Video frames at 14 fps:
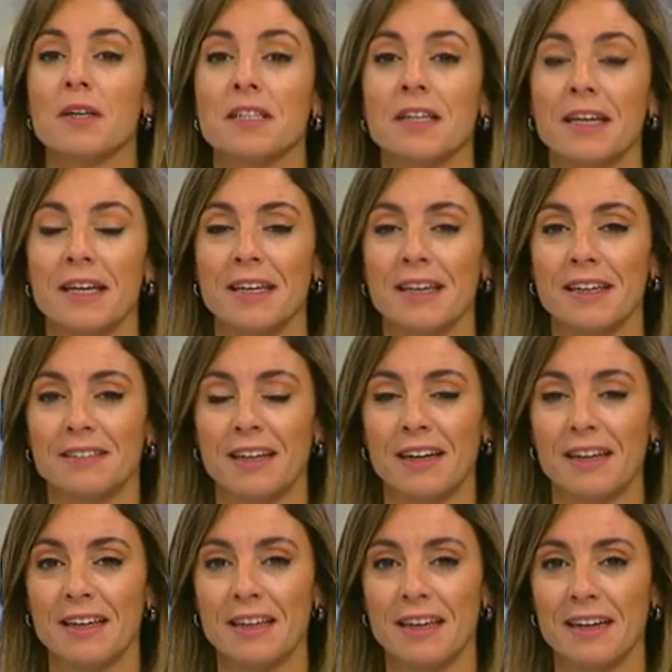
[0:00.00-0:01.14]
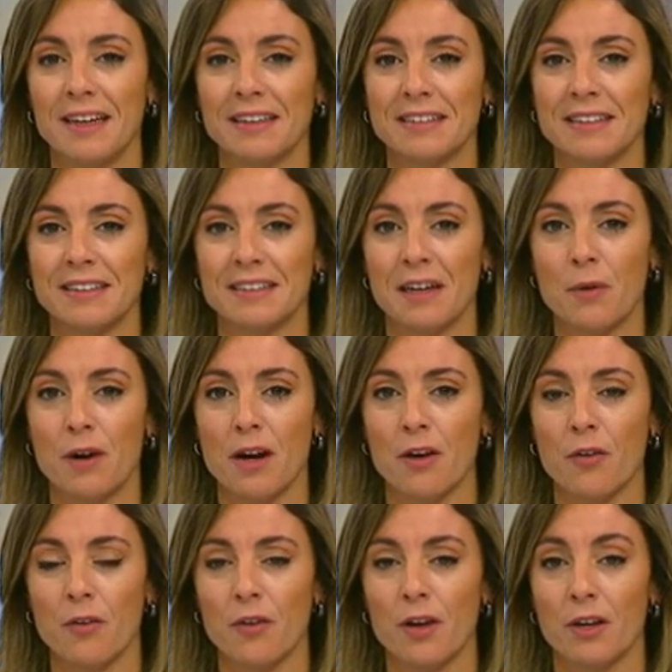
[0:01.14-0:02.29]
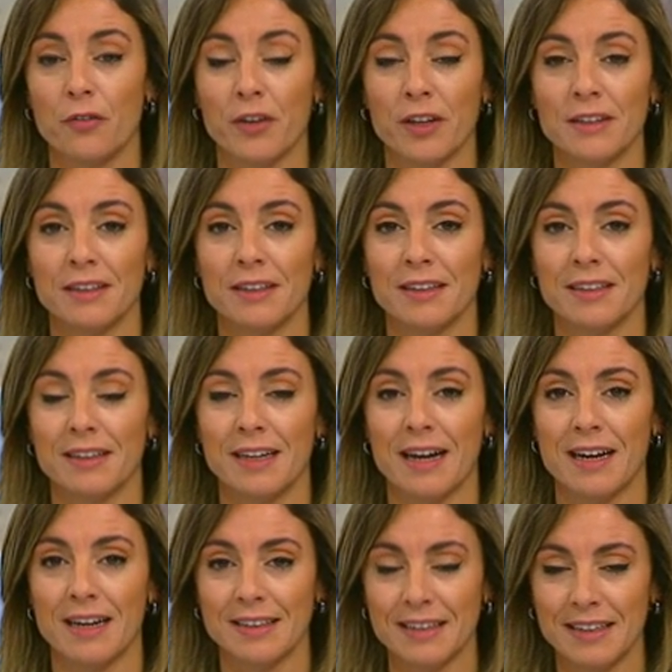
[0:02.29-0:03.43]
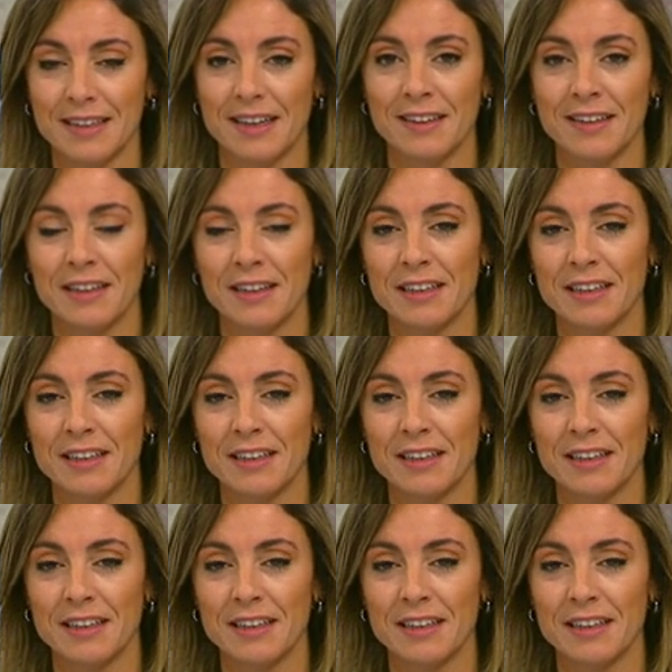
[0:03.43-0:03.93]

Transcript: va a seguir esta línea de trabajo al frente de la cartera